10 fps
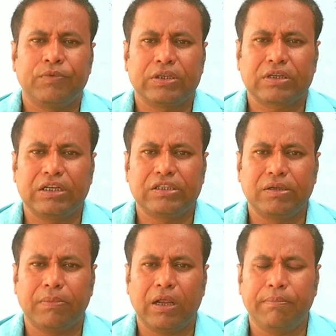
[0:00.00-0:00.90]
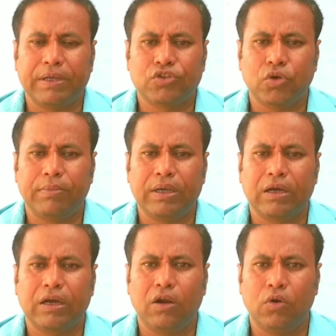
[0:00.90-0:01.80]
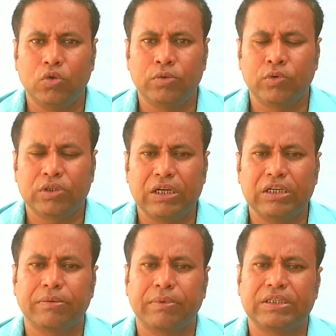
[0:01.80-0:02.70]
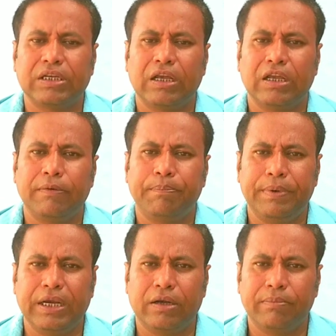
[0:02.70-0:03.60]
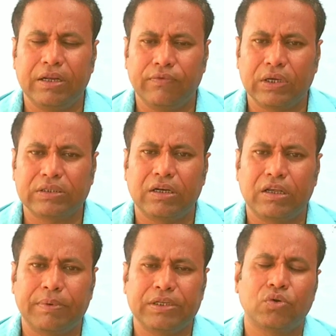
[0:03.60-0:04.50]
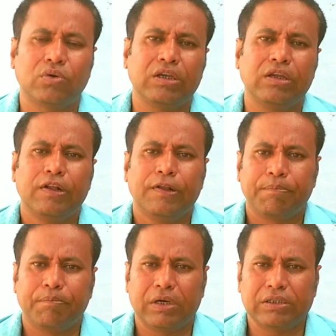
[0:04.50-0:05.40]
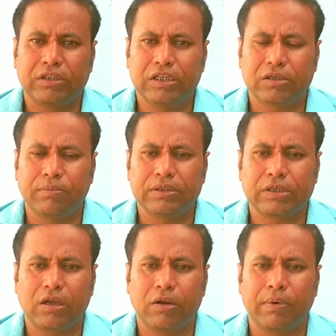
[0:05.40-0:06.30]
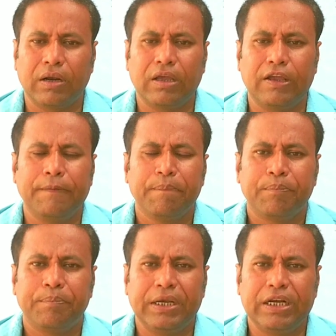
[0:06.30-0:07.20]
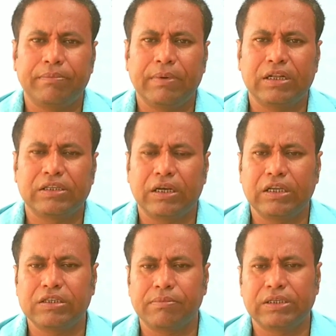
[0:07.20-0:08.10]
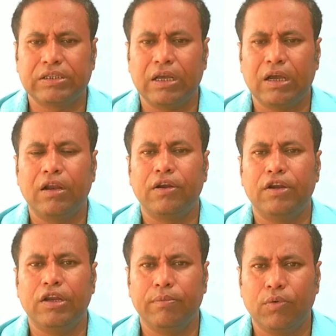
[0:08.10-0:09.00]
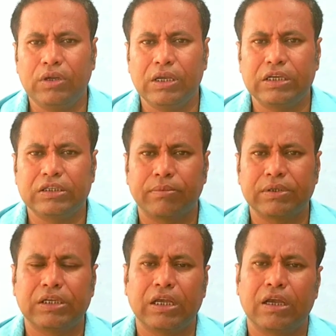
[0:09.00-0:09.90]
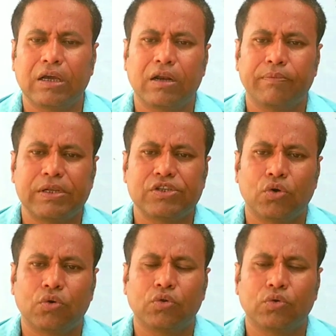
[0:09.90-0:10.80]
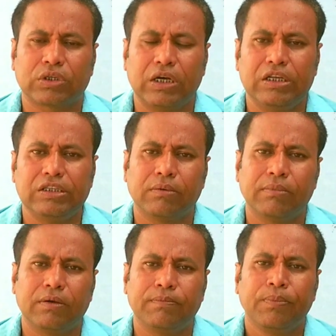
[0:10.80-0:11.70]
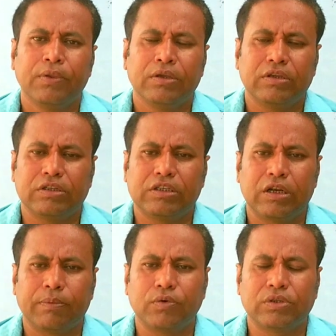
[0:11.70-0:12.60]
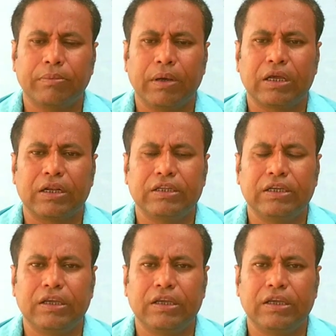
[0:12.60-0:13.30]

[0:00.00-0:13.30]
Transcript: जिसका इस्तेमाल बच्चों में अगर लूज मोशन की समस्या है पेट में इन्फेक्शन है बच्चों की मस्तिष्क में संक्रमण है पेट में अल्सर की समस्या निमोनिया की समस्या है अगर बच्चों को तो उस कंडीशन में हम इस सिरप को इस्तेमाल करते